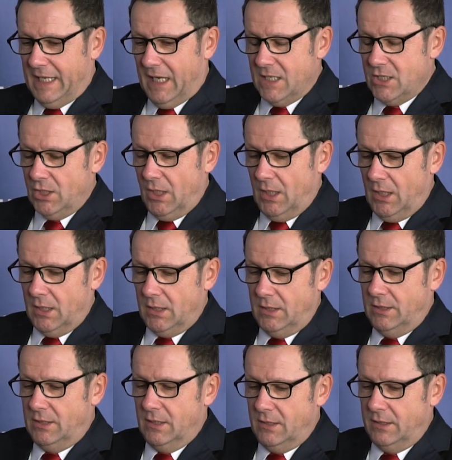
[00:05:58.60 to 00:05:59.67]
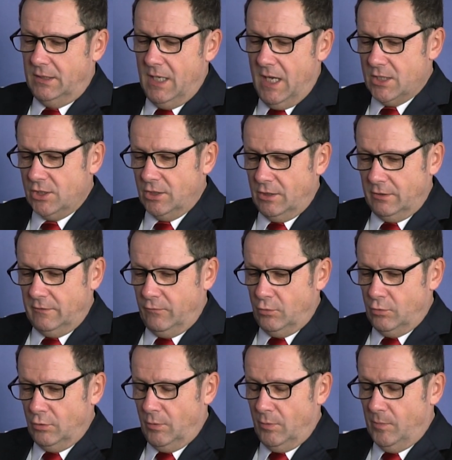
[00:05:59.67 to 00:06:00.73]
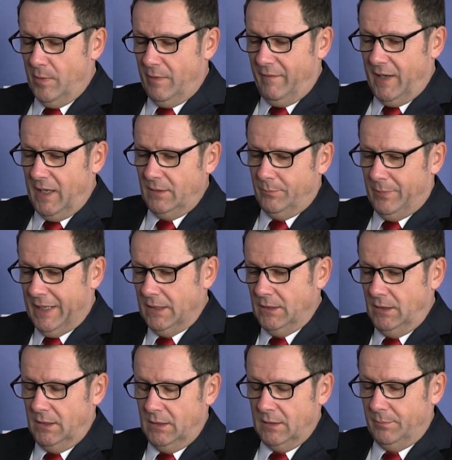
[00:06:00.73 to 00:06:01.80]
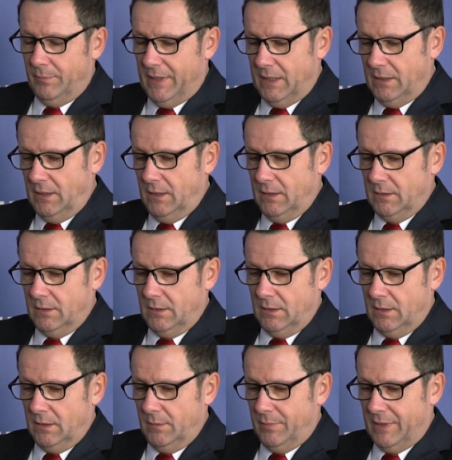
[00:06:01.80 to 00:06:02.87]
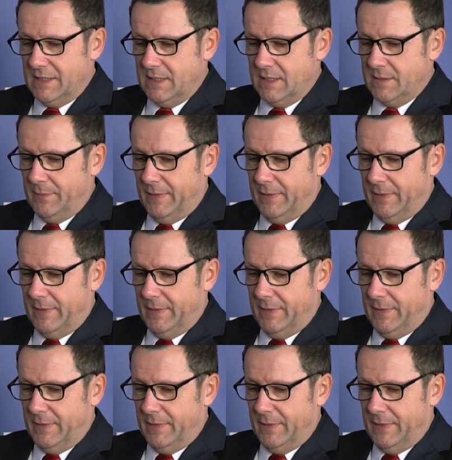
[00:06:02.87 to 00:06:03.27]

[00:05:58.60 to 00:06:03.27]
na razie liderzy tych dwóch ugrupowań, pani, pani e, prezes